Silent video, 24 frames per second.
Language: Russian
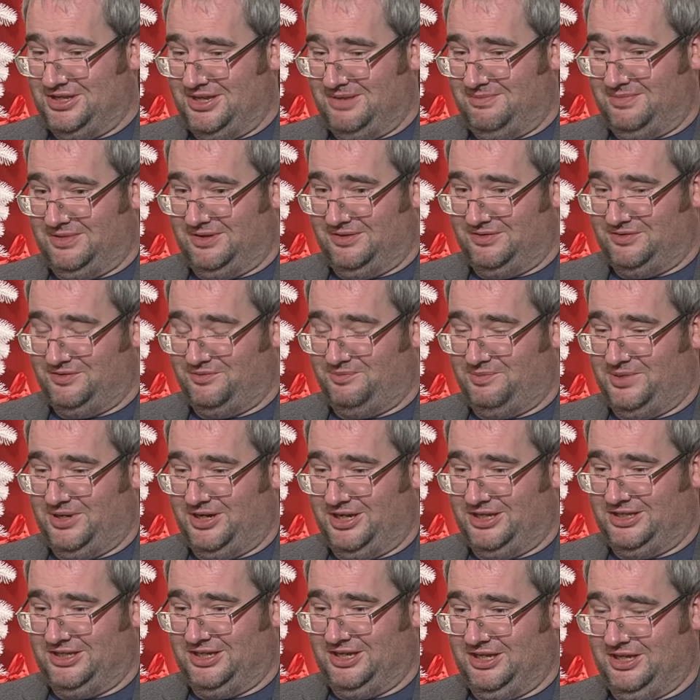не было, все в
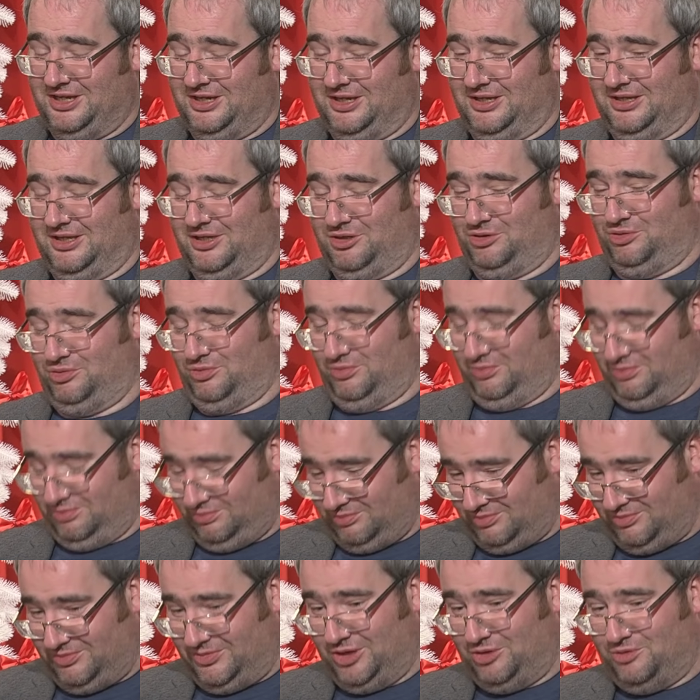порядке, так что
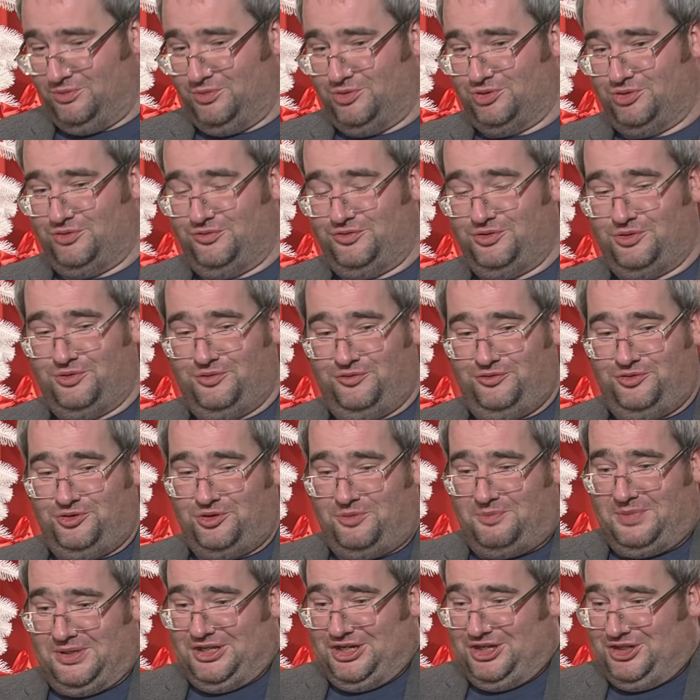я думаю, что все,
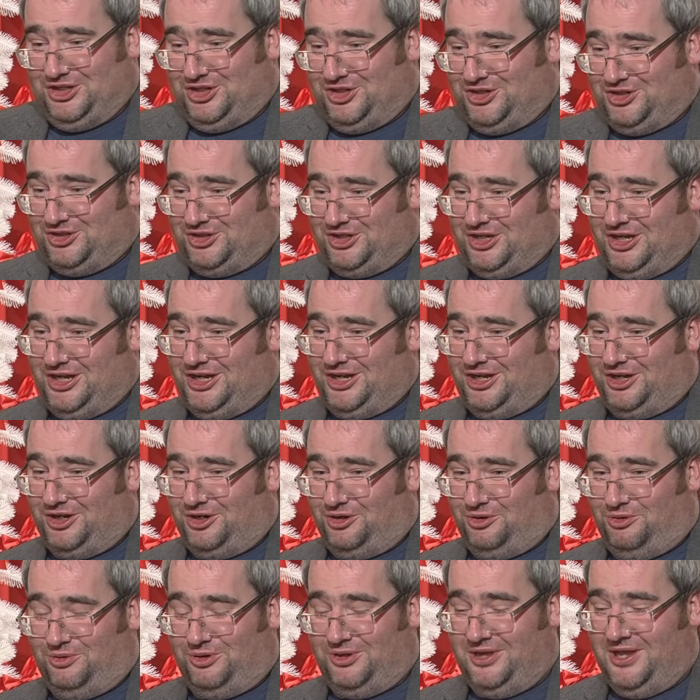все патриотическое
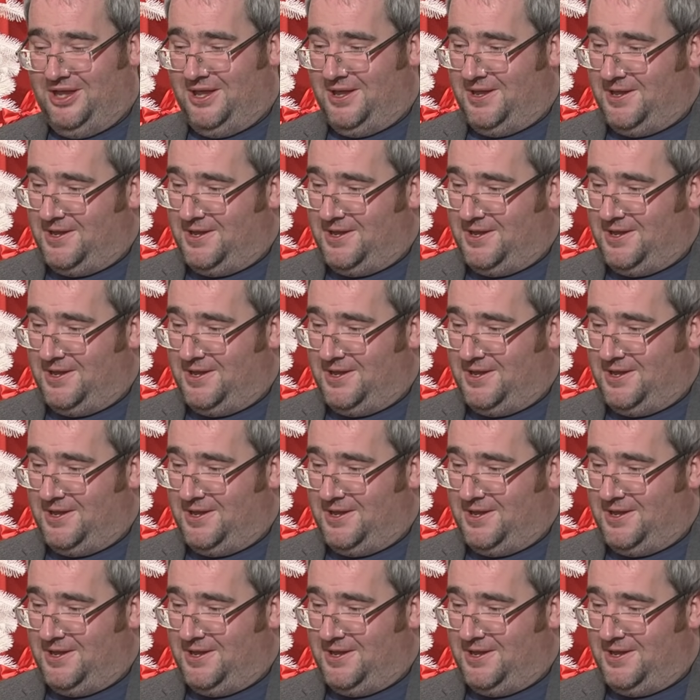крыло